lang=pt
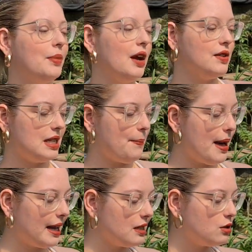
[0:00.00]
então você
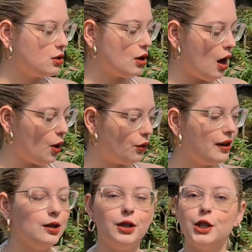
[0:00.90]
paga só o
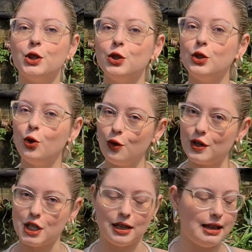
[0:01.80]
valor do
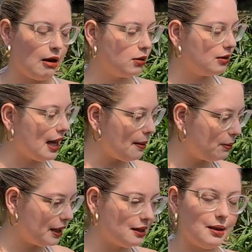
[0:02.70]
vegetal da
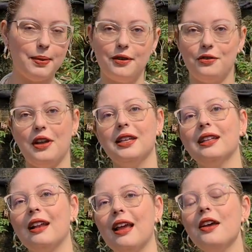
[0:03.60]
planta
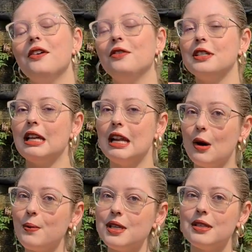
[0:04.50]
perfeita, né? Você
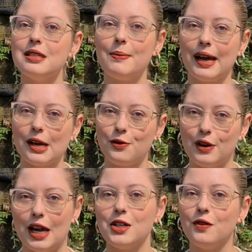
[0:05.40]
não precisa pagar o
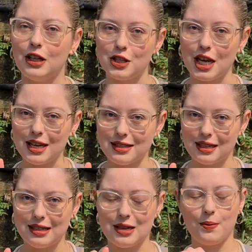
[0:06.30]
frete. Vou deixar na
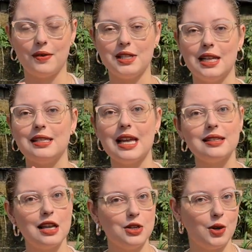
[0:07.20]
descrição para vocês
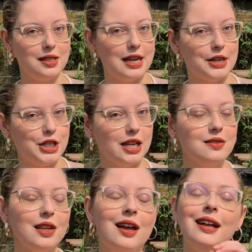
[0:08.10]
as regiões
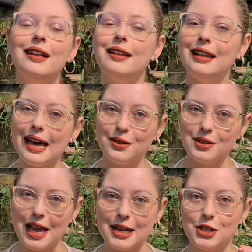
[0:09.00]
certinhas. Lá no
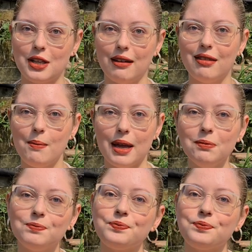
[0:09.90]
site tem também.